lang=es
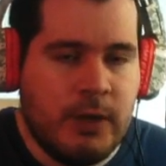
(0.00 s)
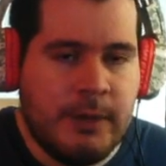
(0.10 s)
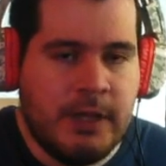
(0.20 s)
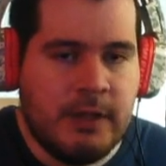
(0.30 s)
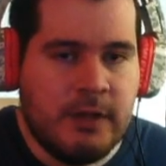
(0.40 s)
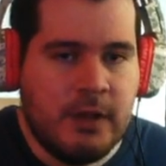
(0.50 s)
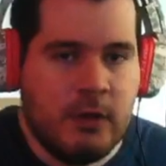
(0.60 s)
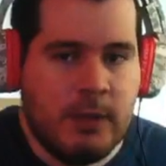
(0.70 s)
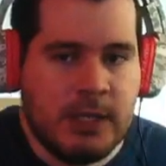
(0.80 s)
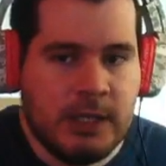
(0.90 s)
bestia si tengo
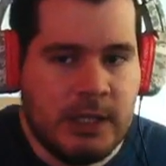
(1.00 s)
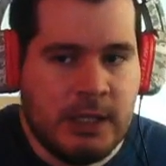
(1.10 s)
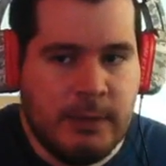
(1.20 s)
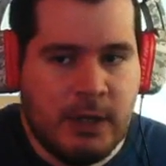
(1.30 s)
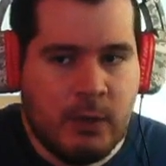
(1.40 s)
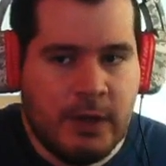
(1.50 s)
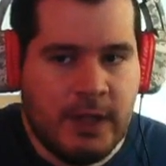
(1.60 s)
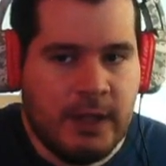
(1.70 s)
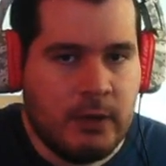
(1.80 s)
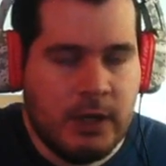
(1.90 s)
bastante estamina
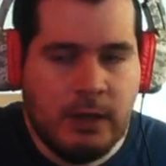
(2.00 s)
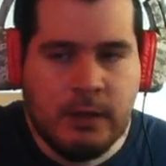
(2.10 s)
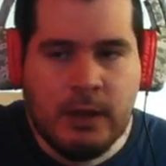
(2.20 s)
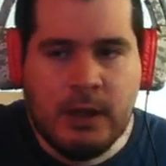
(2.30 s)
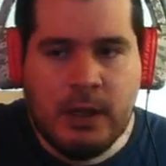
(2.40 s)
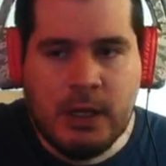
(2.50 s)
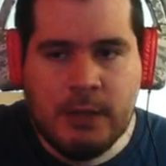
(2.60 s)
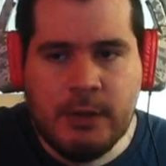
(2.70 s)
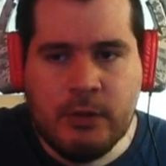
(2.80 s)
guardada, ¿ok? El evento